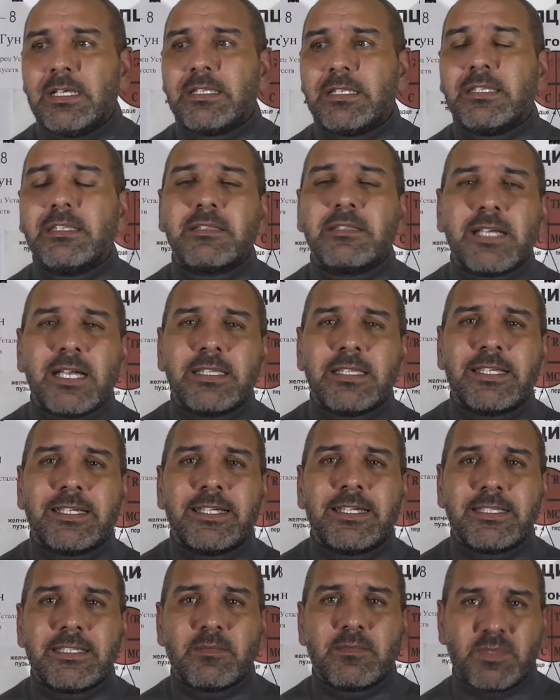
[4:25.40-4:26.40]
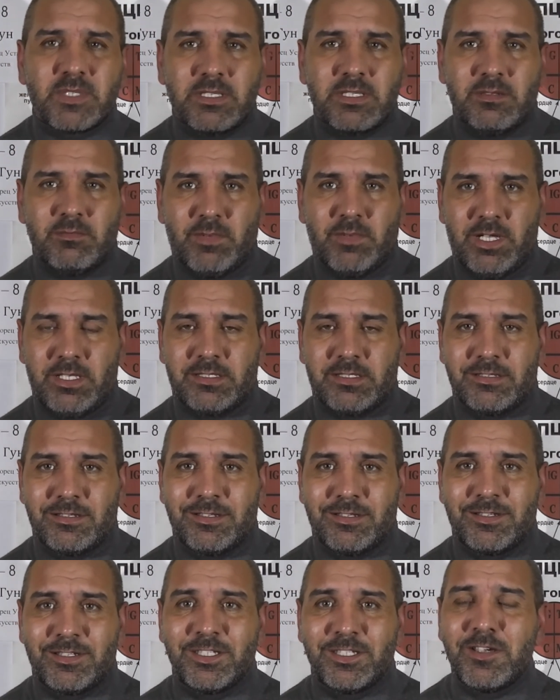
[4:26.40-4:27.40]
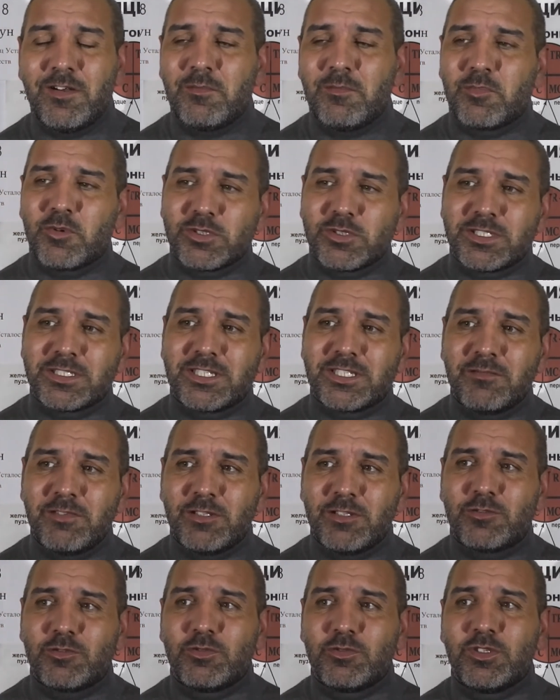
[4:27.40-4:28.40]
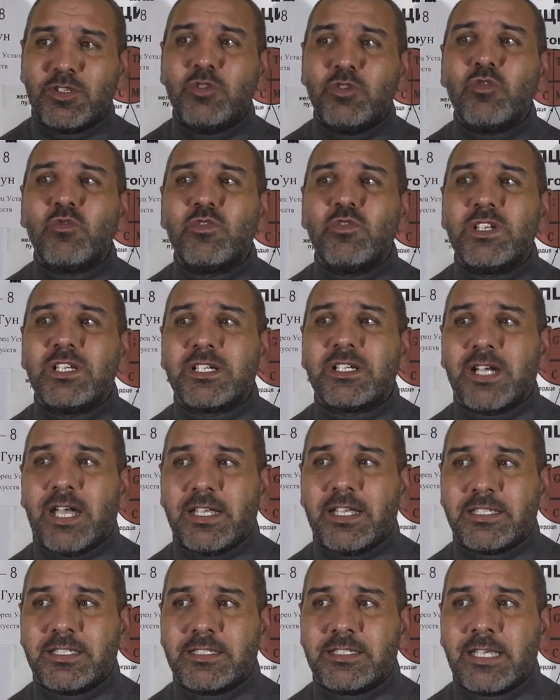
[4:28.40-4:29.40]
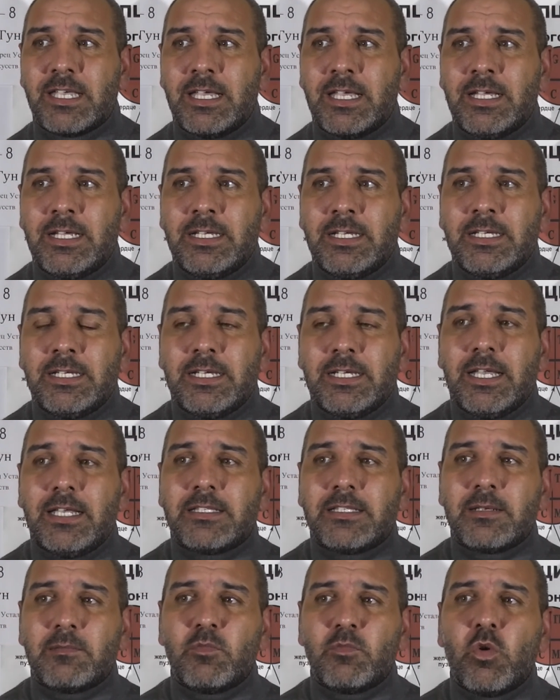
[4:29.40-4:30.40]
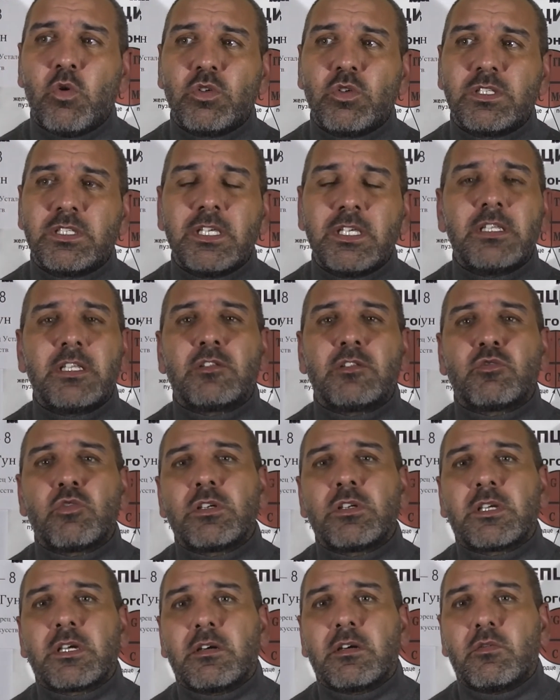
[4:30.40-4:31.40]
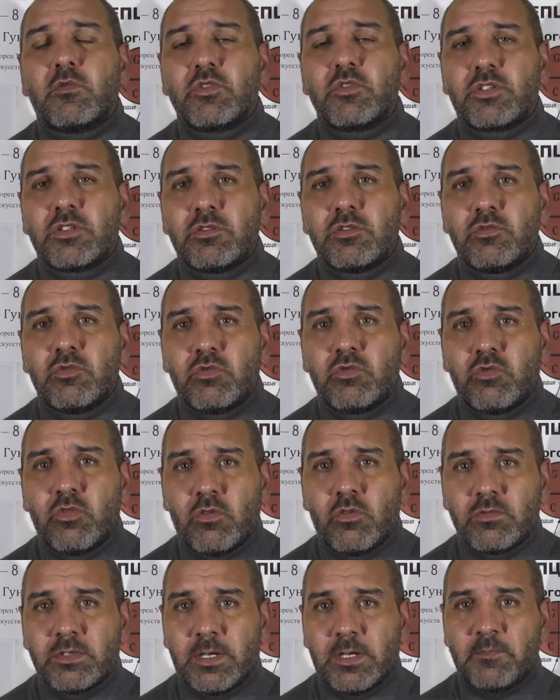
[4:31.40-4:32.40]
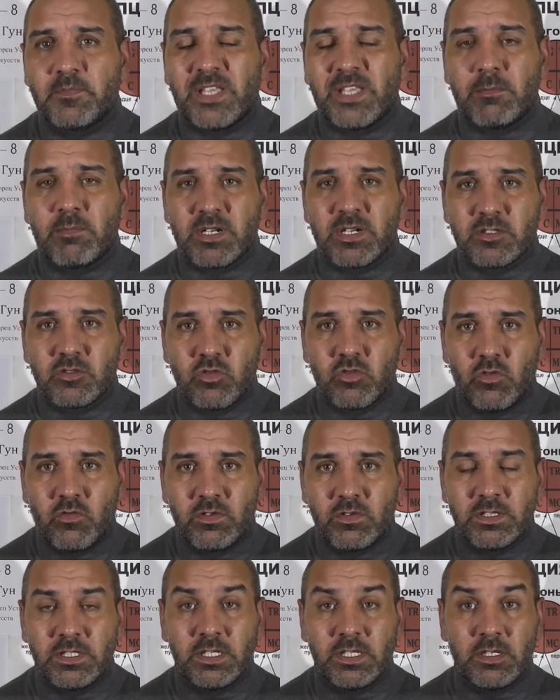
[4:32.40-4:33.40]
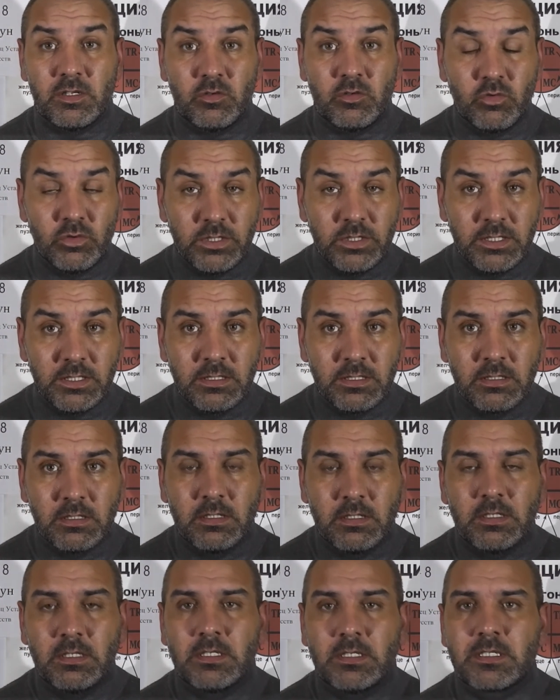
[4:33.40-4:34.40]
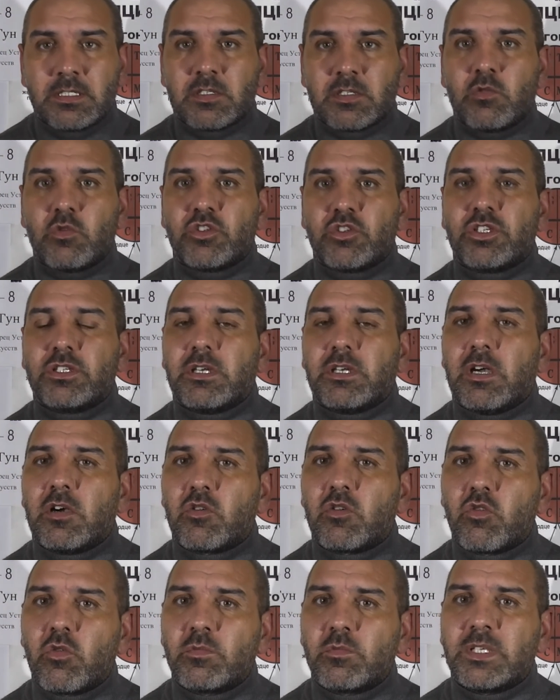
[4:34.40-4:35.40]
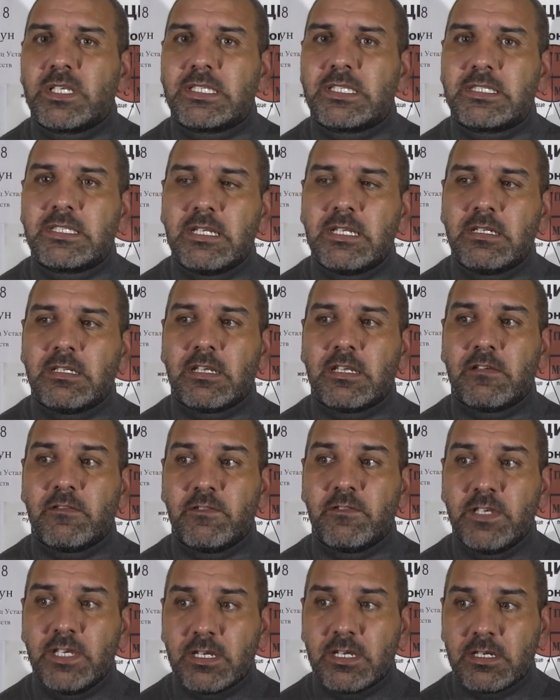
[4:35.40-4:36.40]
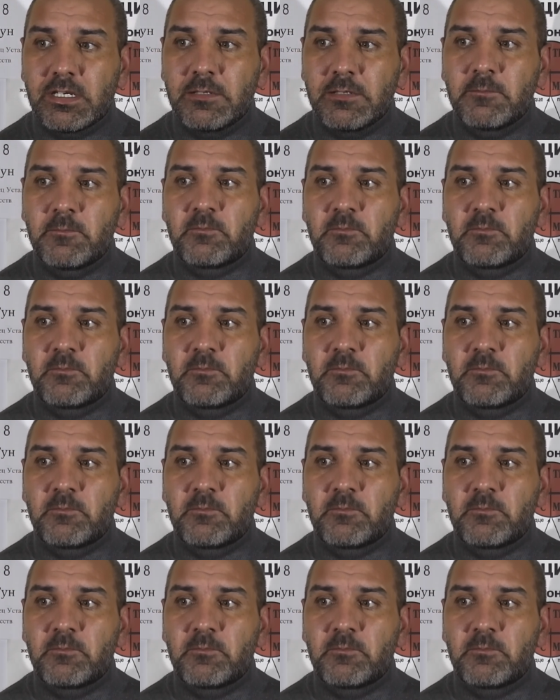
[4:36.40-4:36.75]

Не надо этим заниматься. Я вам просто советую, не увлекайтесь. Это могут делать только очень духовно образованные люди с очень огромной сильной верой,